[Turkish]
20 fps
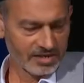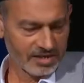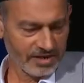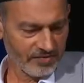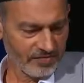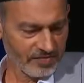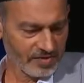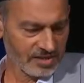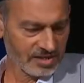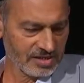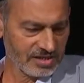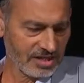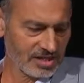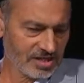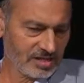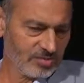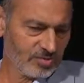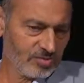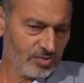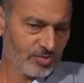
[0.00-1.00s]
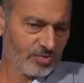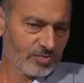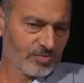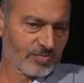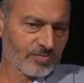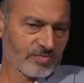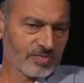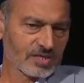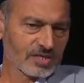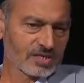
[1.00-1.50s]
Efendim dediler ki bu
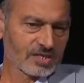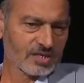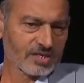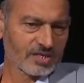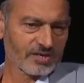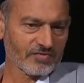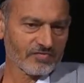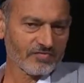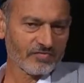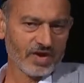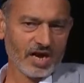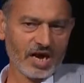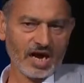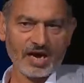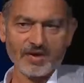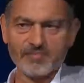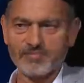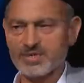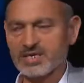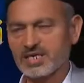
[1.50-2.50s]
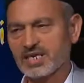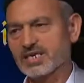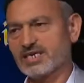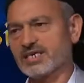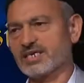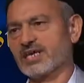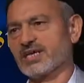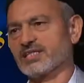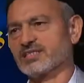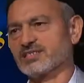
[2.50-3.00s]
e,
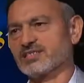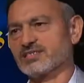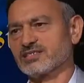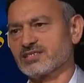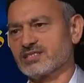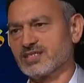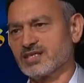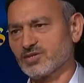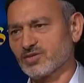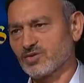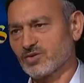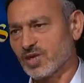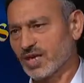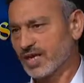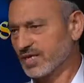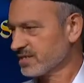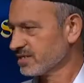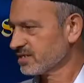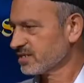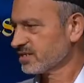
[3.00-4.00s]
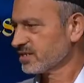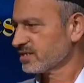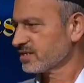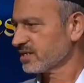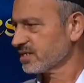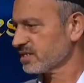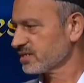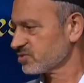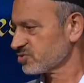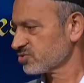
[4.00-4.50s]
Vahabilerin etkisinden dolayı
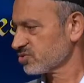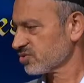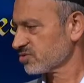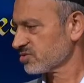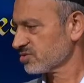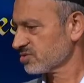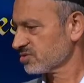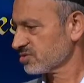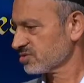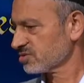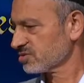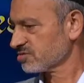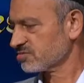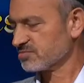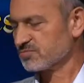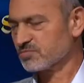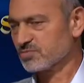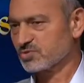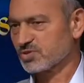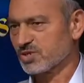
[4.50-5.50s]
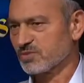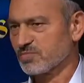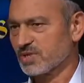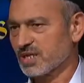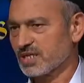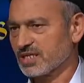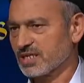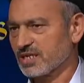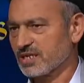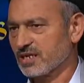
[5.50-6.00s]
e, çok e,
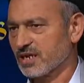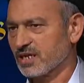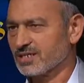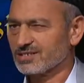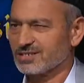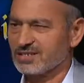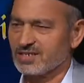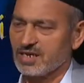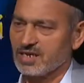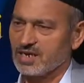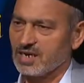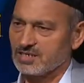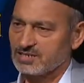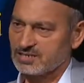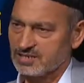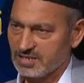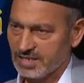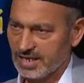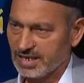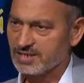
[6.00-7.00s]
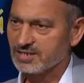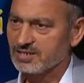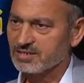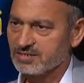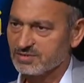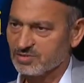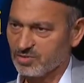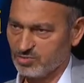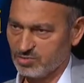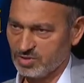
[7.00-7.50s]
Müslümanlar aşireye kaçtılar.
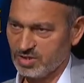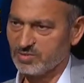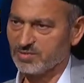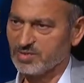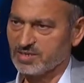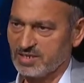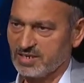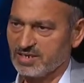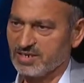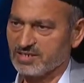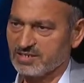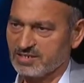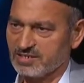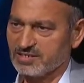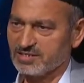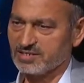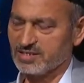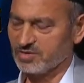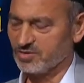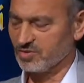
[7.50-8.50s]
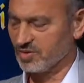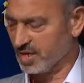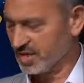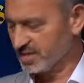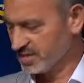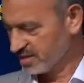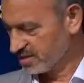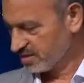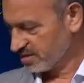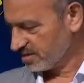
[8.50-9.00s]
Suudi Arabistan'ın etkisinden
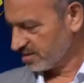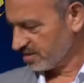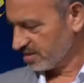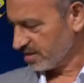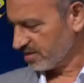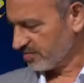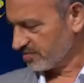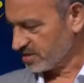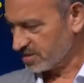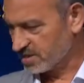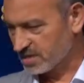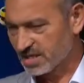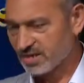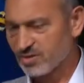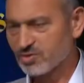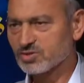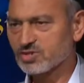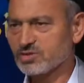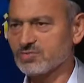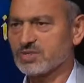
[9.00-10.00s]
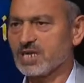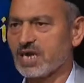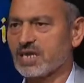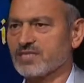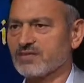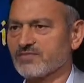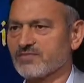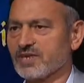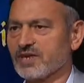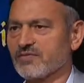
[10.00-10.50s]
dolayı. Efendim terörizm
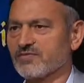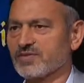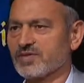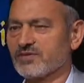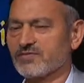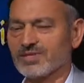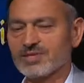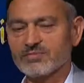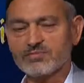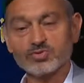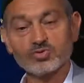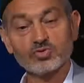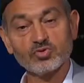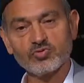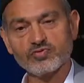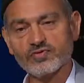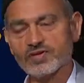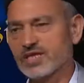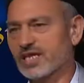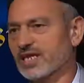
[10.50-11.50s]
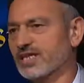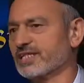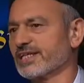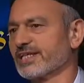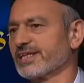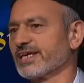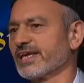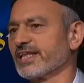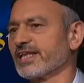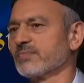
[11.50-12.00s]
yayıldı falan falan. Bu Sufileri
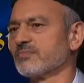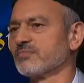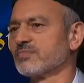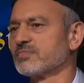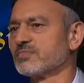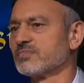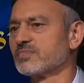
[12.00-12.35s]
deneyelim.